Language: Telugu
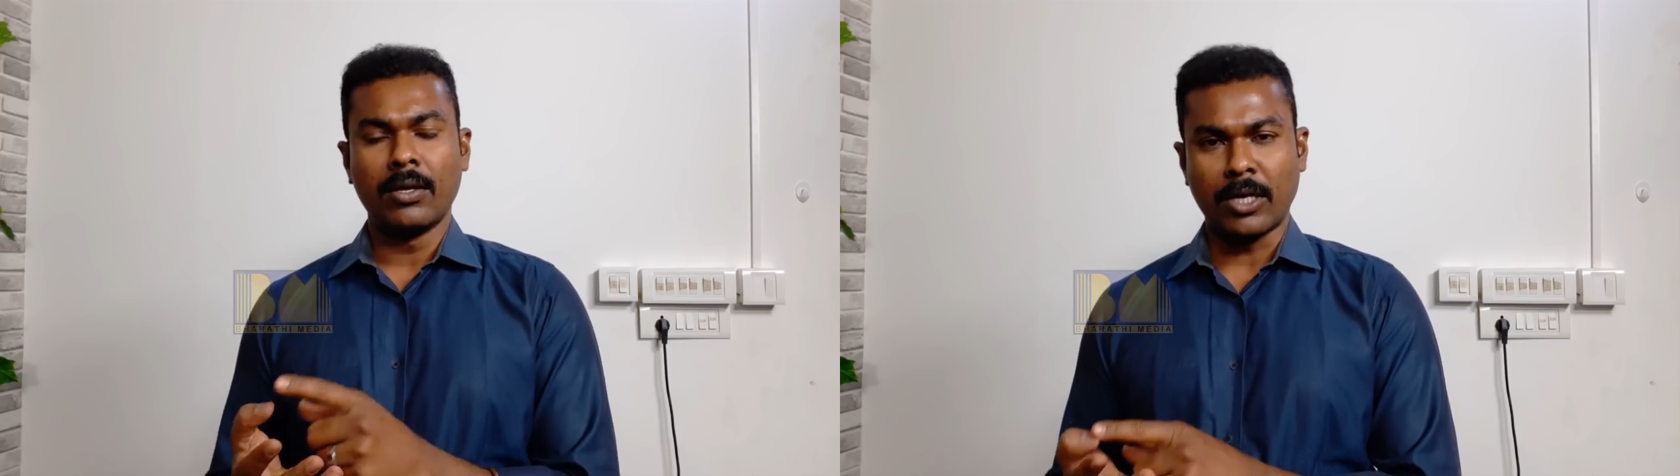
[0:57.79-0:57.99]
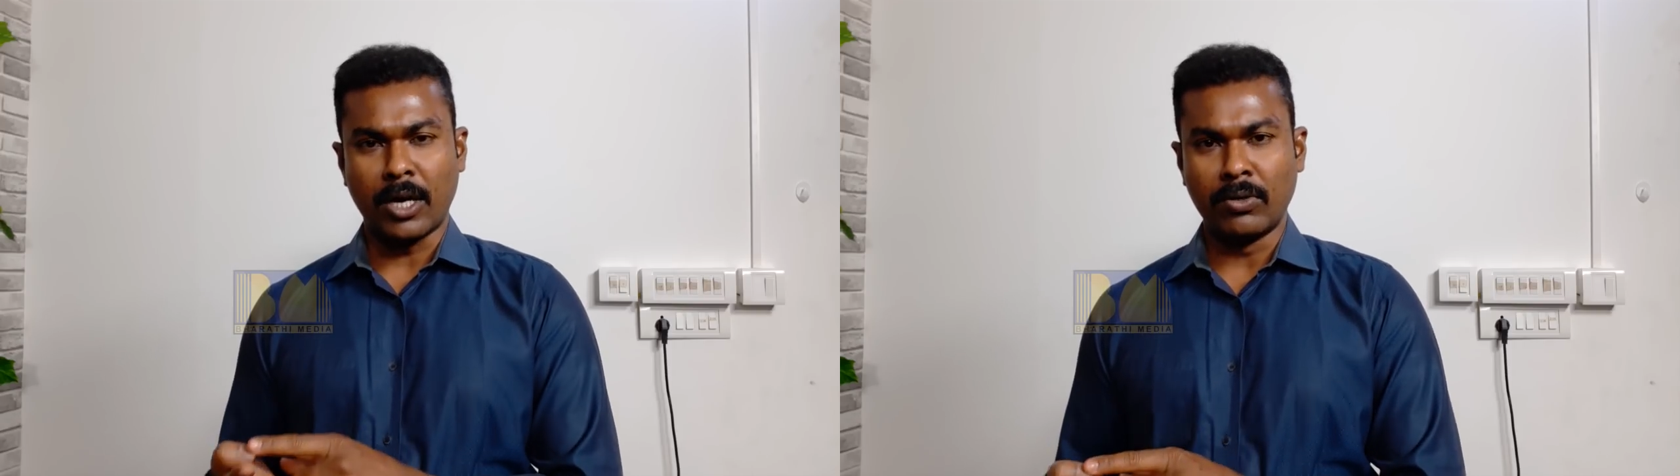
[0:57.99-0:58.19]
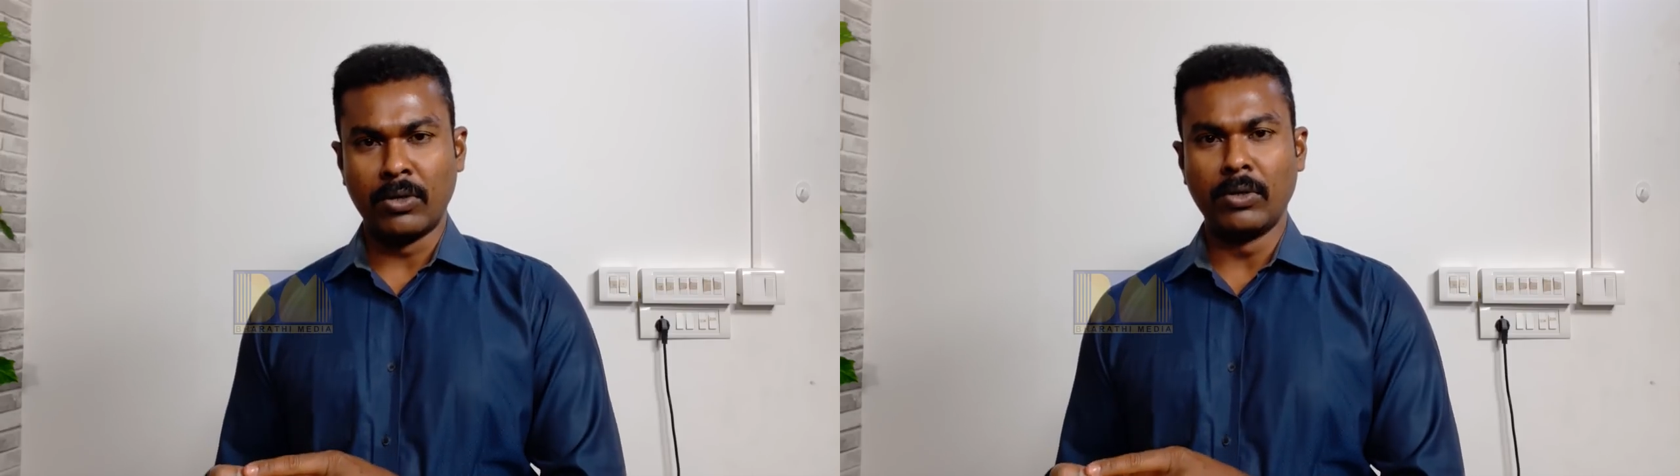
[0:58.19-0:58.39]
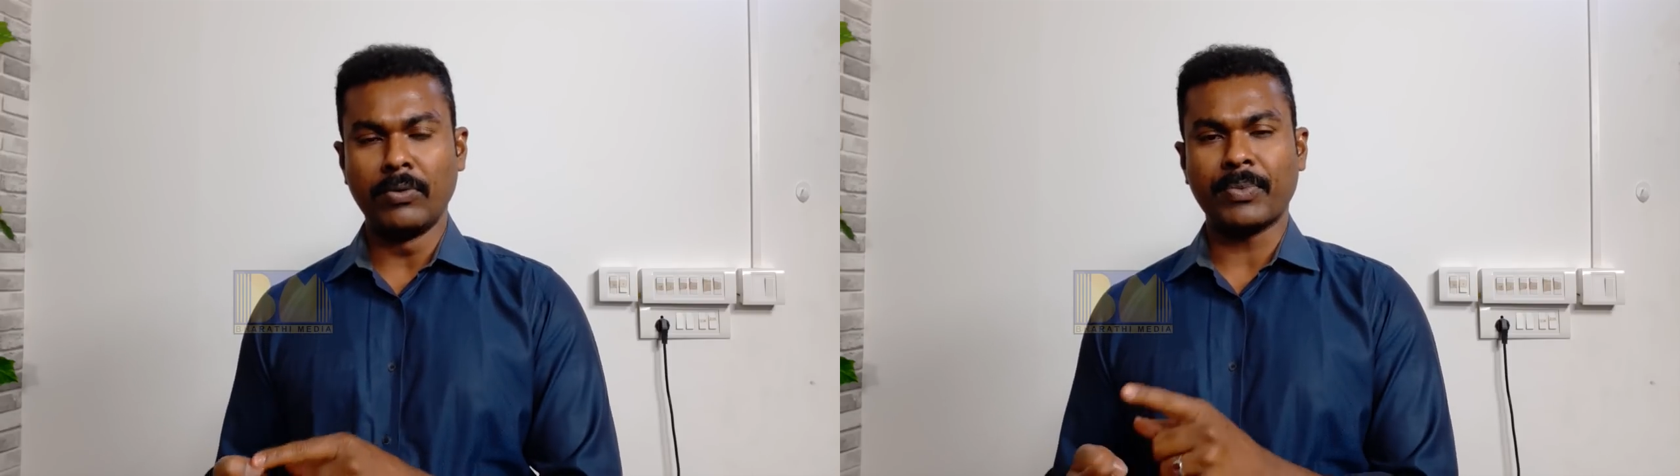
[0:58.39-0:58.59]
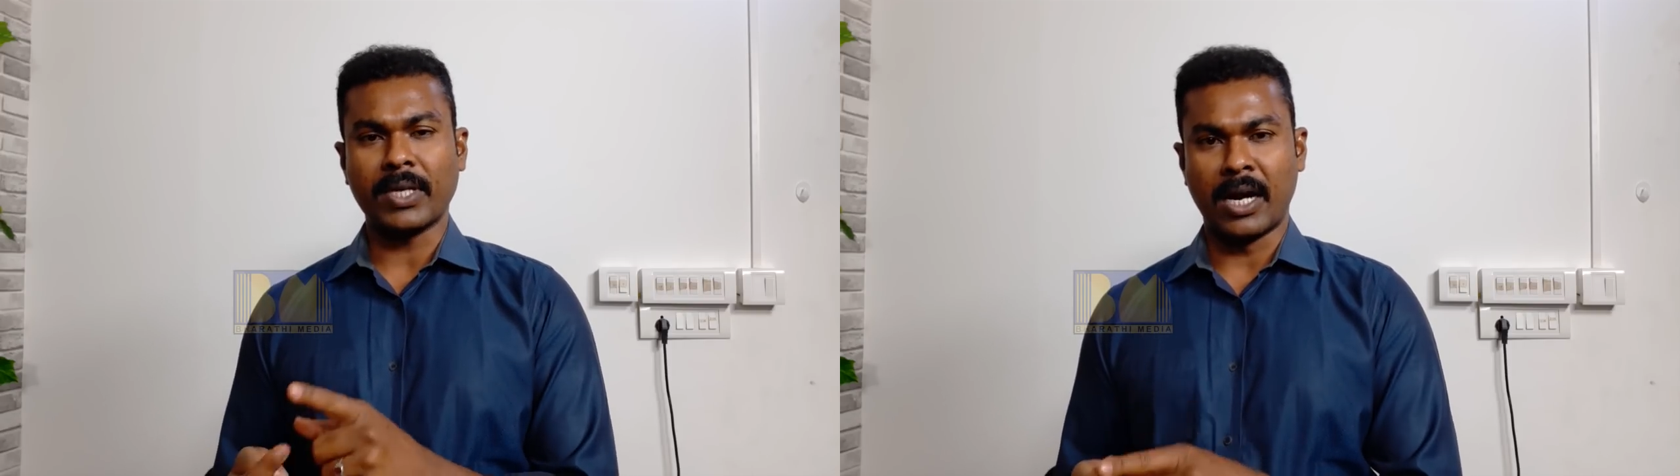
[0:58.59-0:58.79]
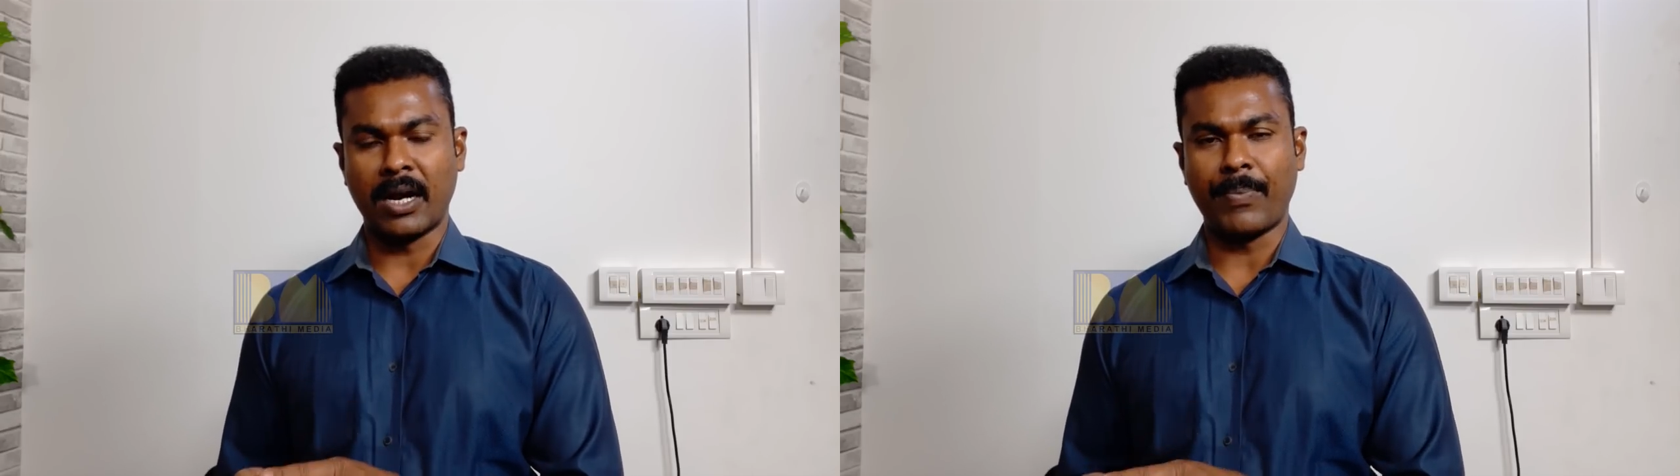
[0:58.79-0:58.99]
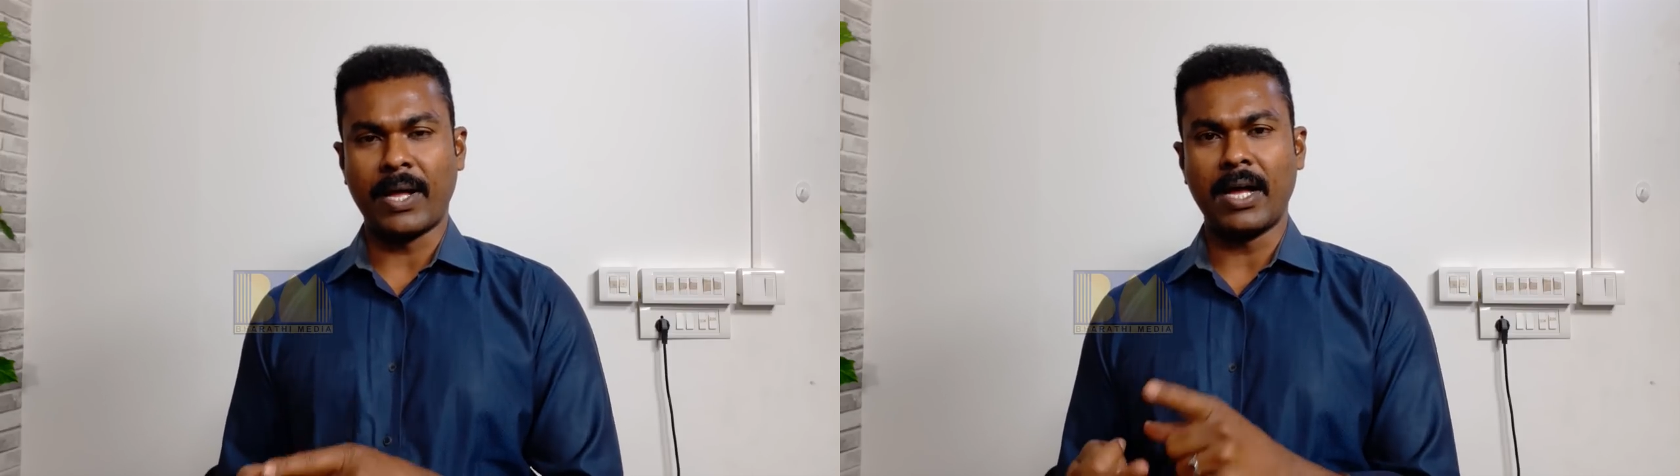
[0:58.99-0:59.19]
కర్నూలు కడప